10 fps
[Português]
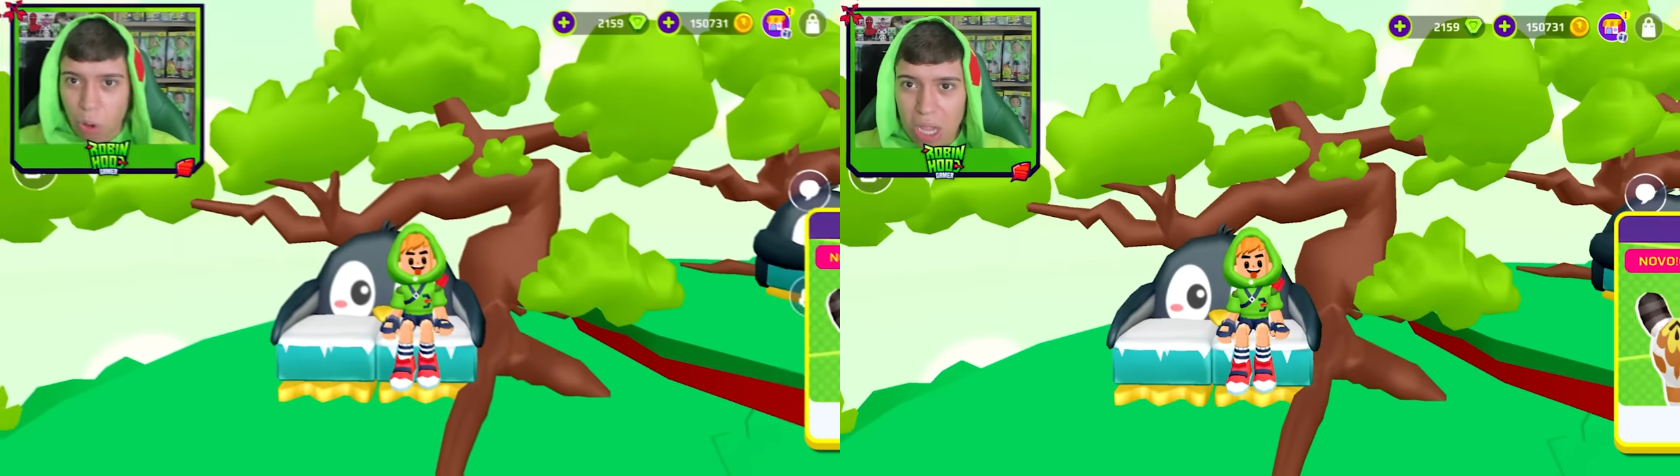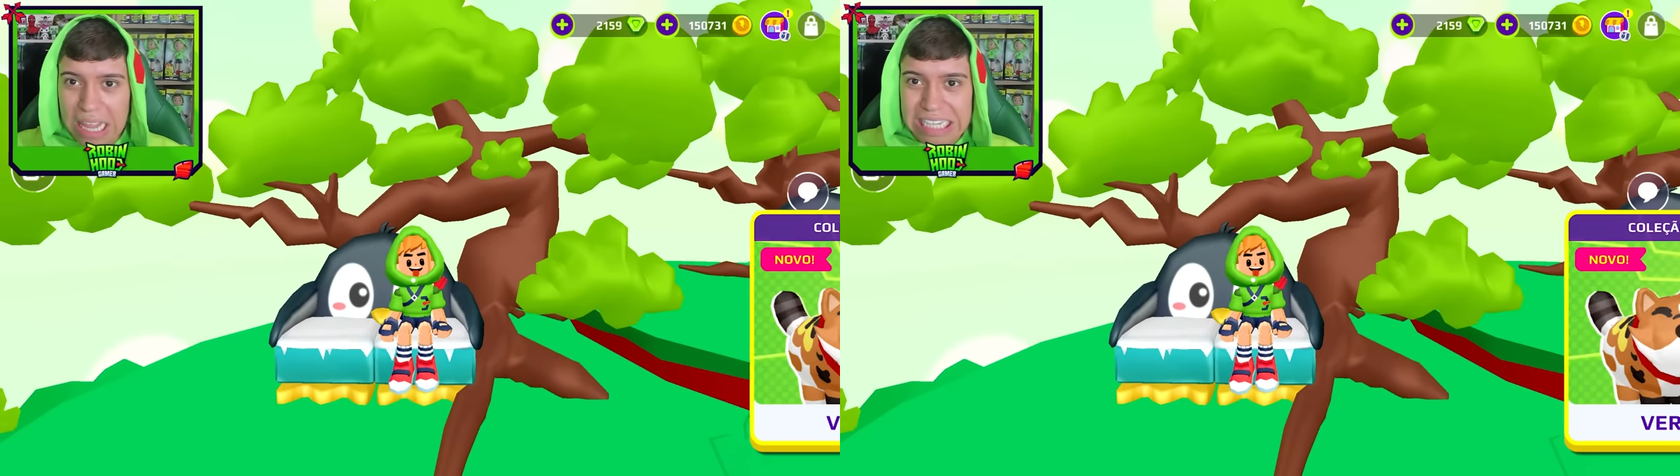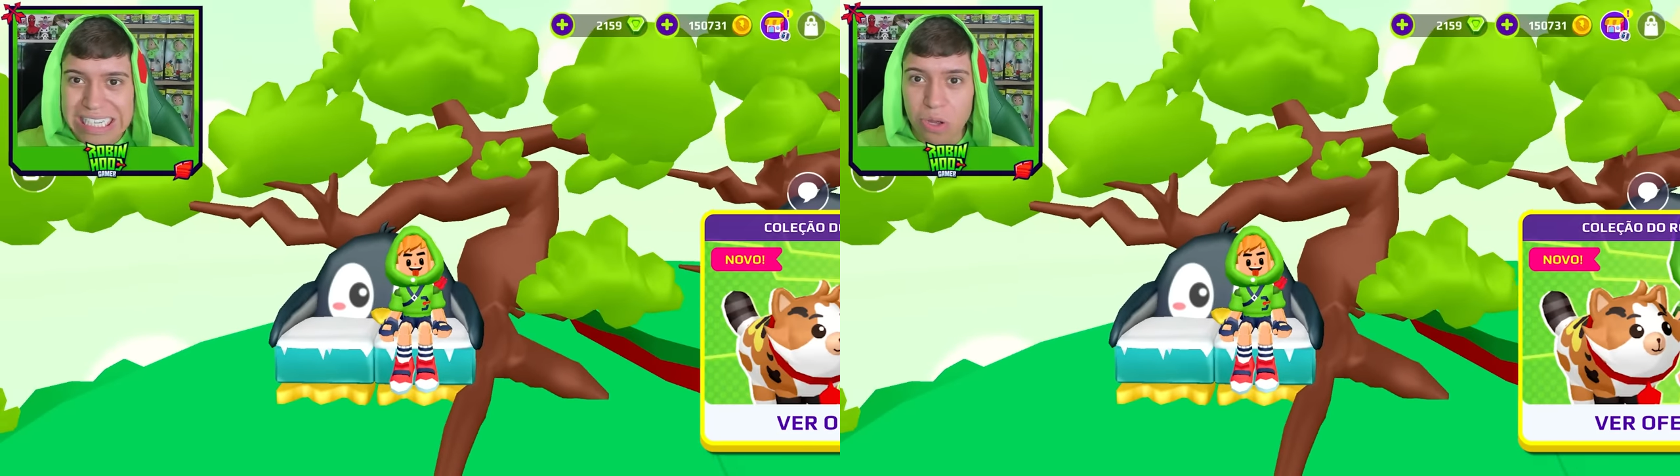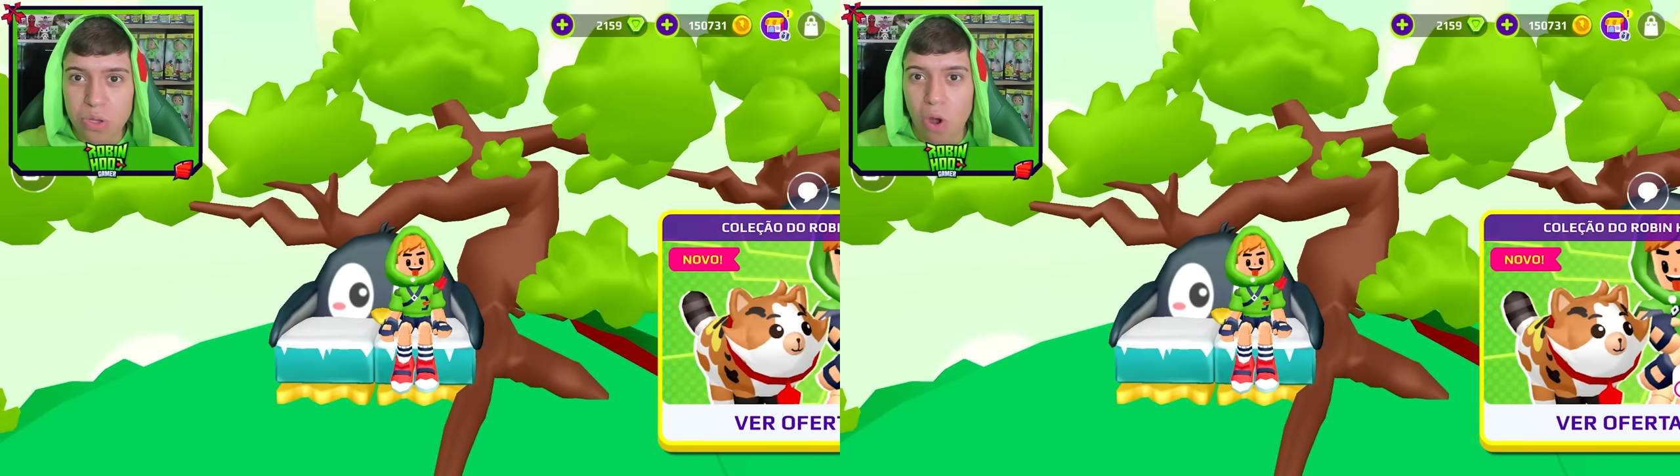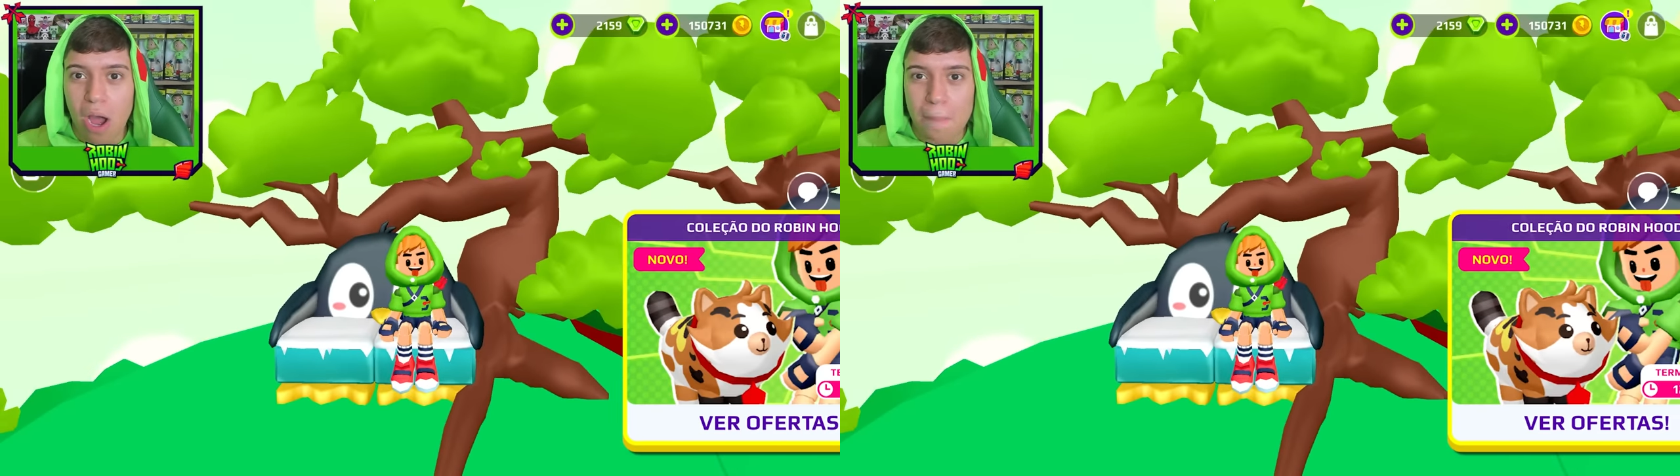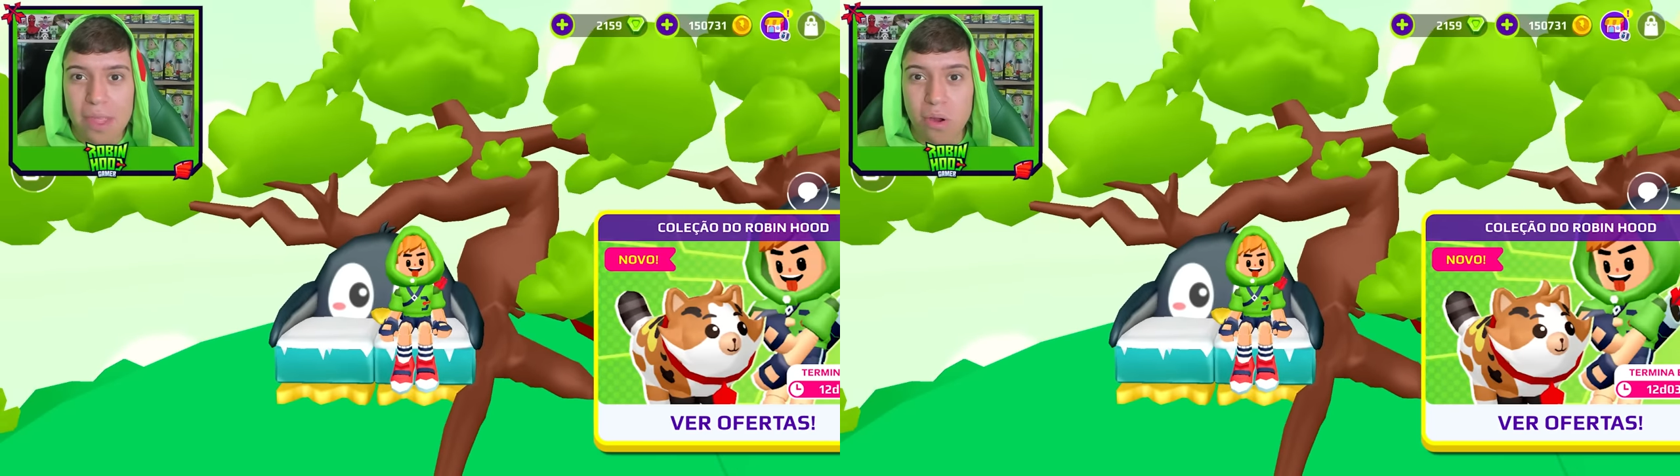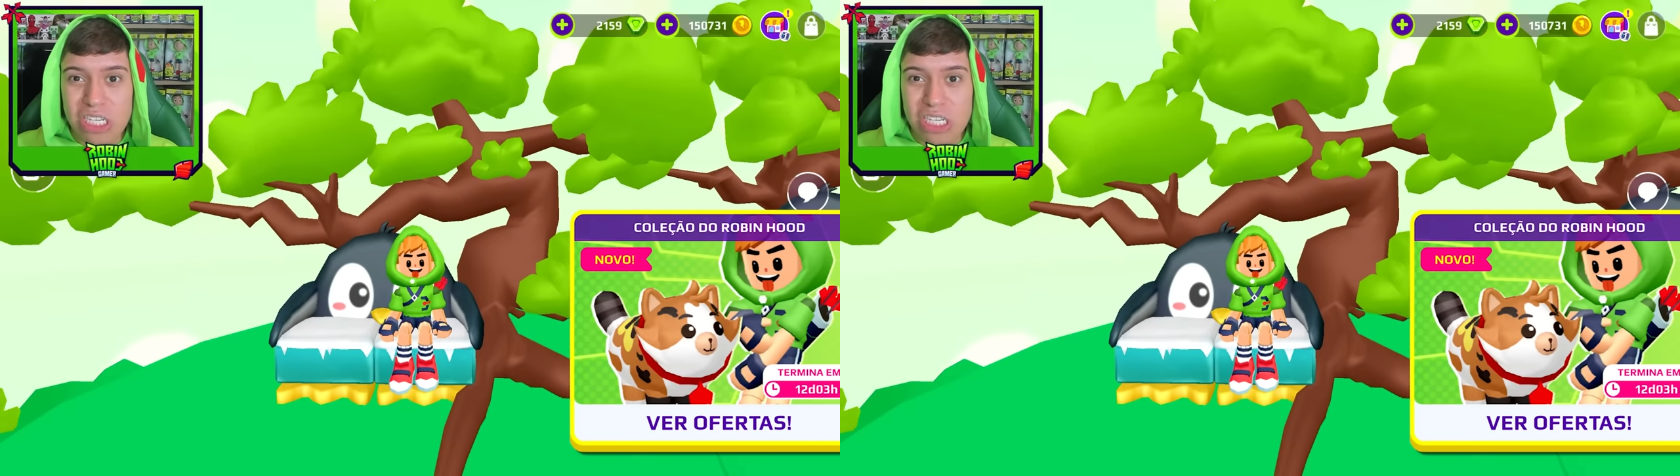coleção do Robin